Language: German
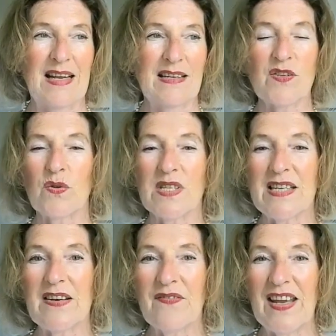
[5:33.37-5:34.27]
dass es
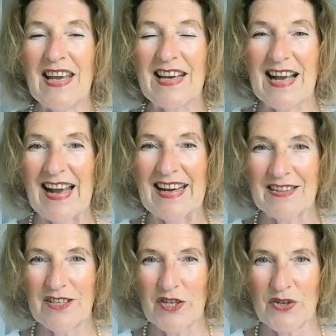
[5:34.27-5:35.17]
uns den Weg
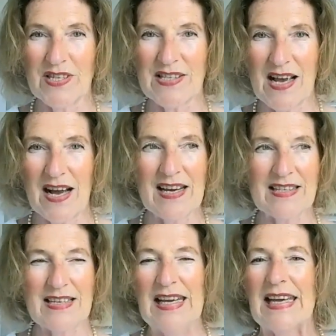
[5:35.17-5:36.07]
eigentlich schon
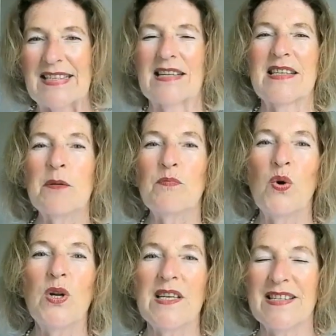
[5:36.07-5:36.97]
zeigt, dass
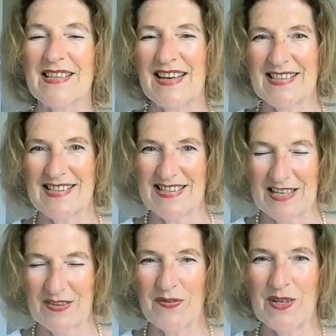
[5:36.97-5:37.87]
Impulse da sind,
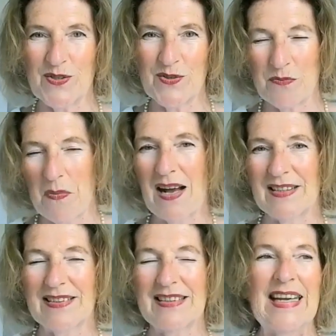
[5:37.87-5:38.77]
etwas zu
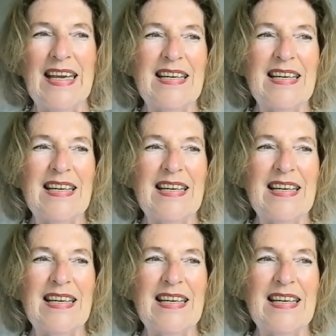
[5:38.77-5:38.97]
machen,